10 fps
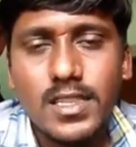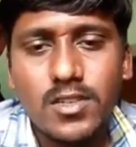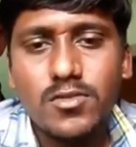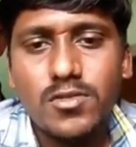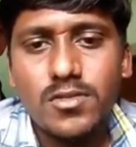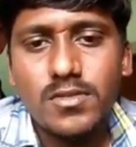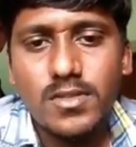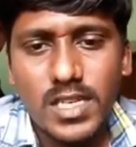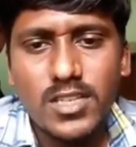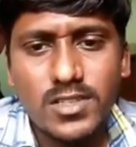అతను
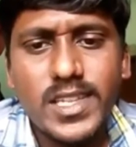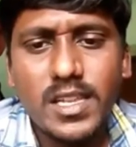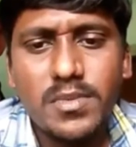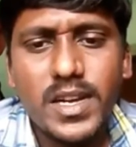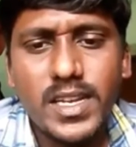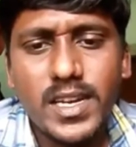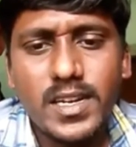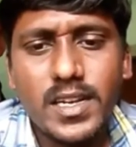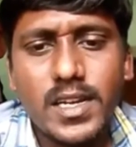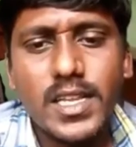ఏదో సెలబ్రిటీ
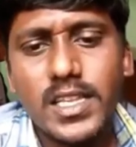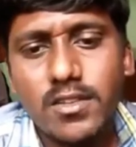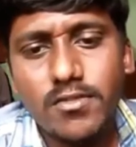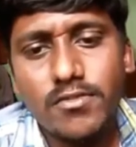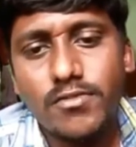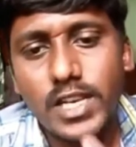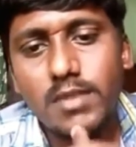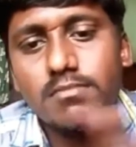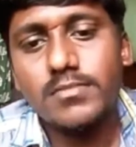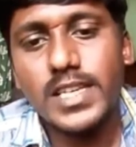అంట అంటే ఏదో
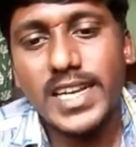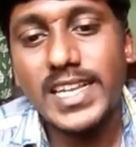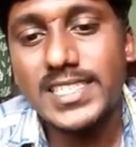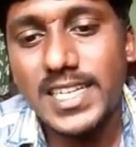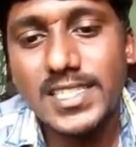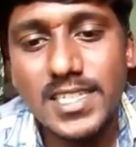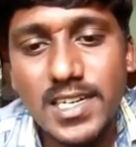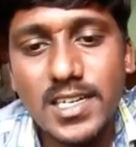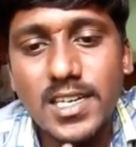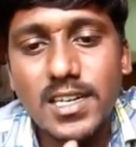ఫిలిం క్రిటిక్స్
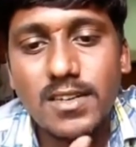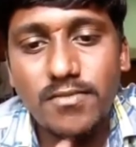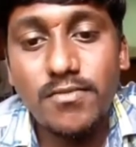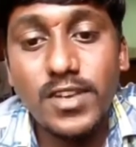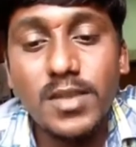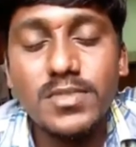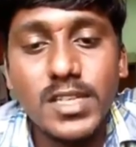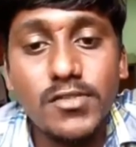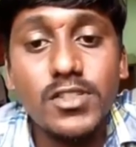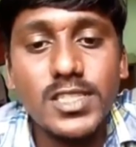రాస్తాడంట ఫిలిమ్స్
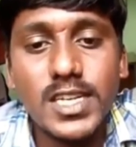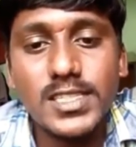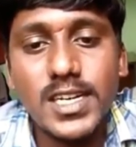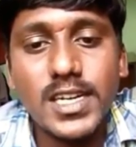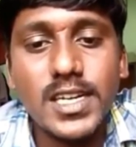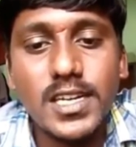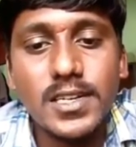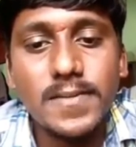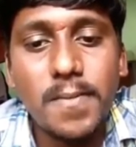రివ్యూస్ రాస్తాడంట